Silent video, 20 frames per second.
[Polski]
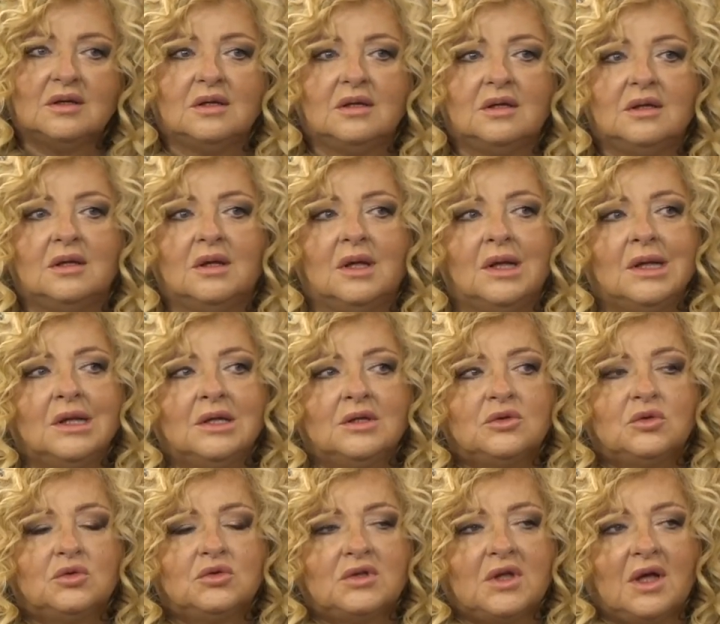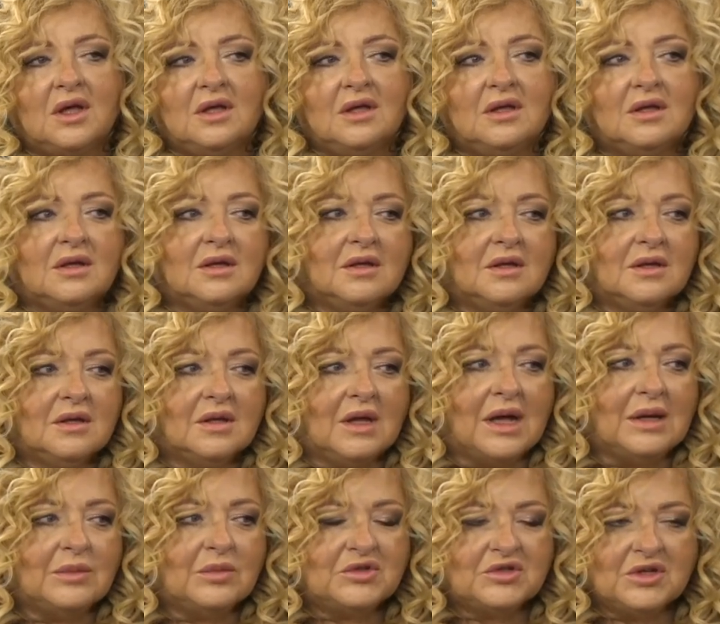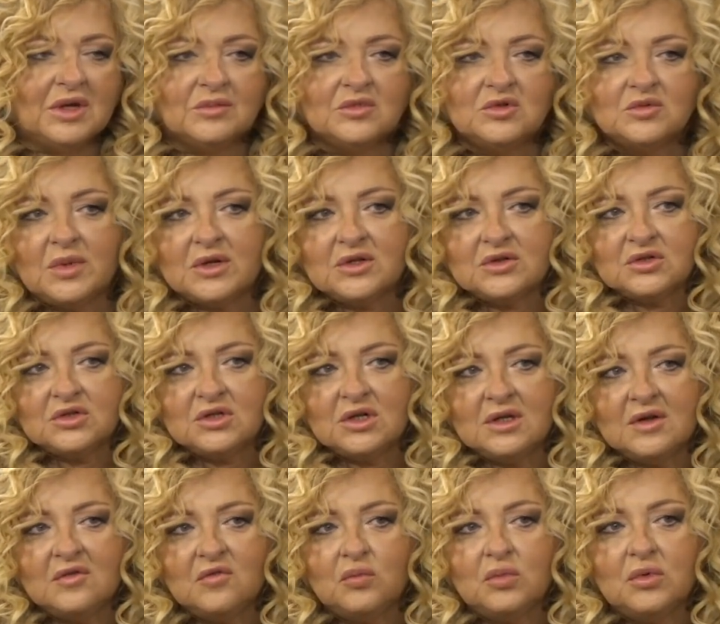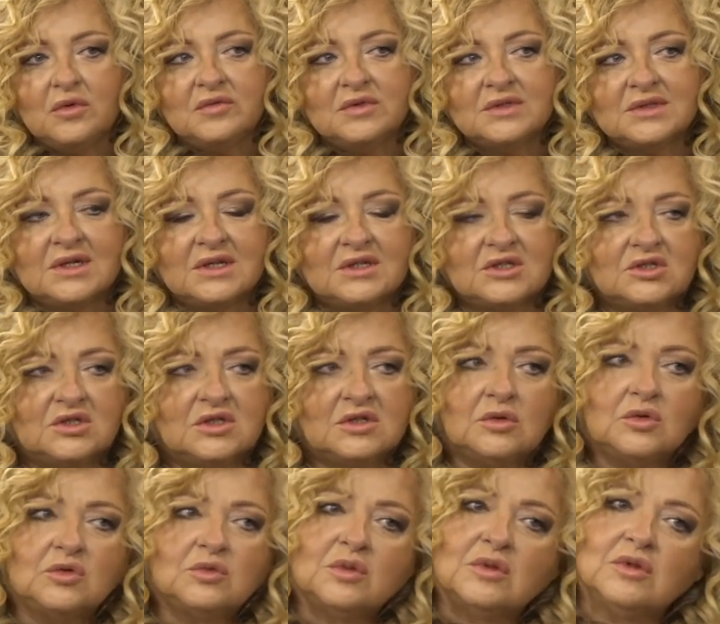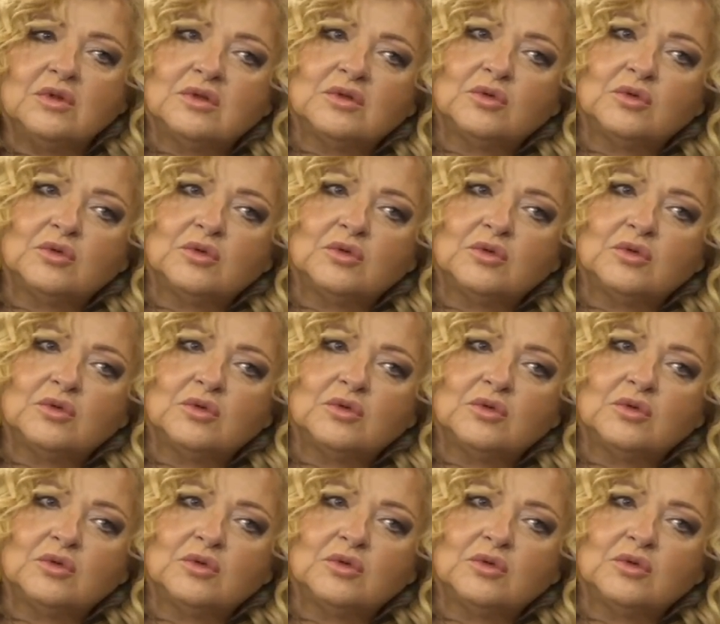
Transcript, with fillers: i tutaj albo trzeba mieć bardzo silne wpływy i zgadzać się z ludźmi,